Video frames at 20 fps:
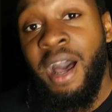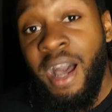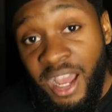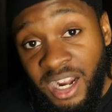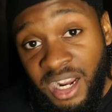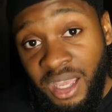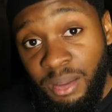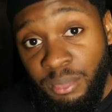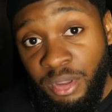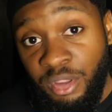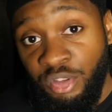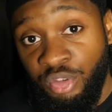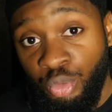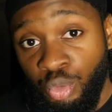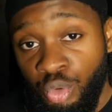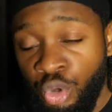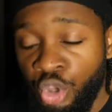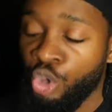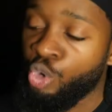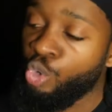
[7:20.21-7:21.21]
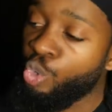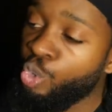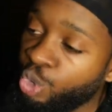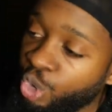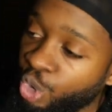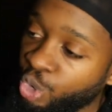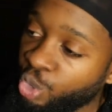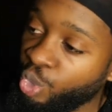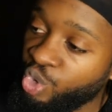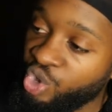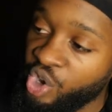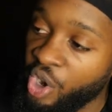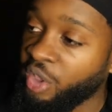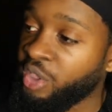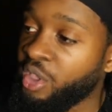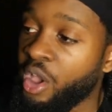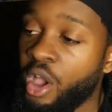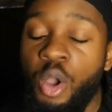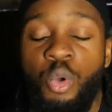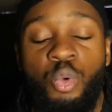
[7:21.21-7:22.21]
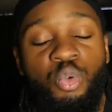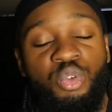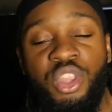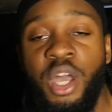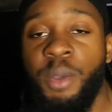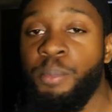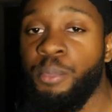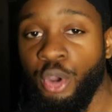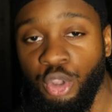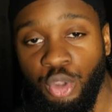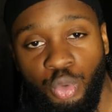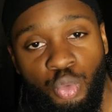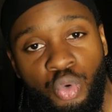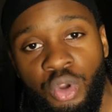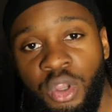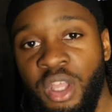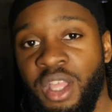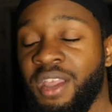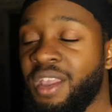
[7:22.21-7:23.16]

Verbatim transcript: à la maison ou dans ton jardin ou n'importe où.